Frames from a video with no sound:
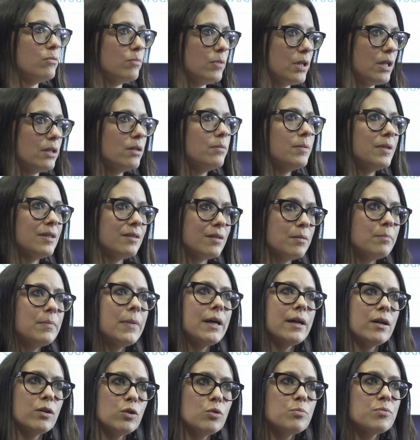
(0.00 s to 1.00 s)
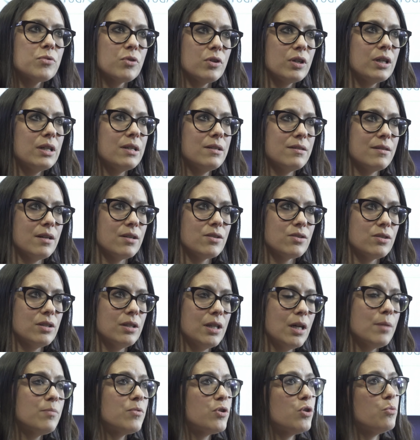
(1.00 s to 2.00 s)
nomeadamente, também grupos organizados de
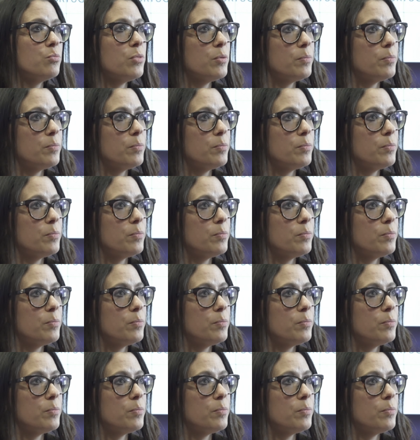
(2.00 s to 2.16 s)
adeptos e o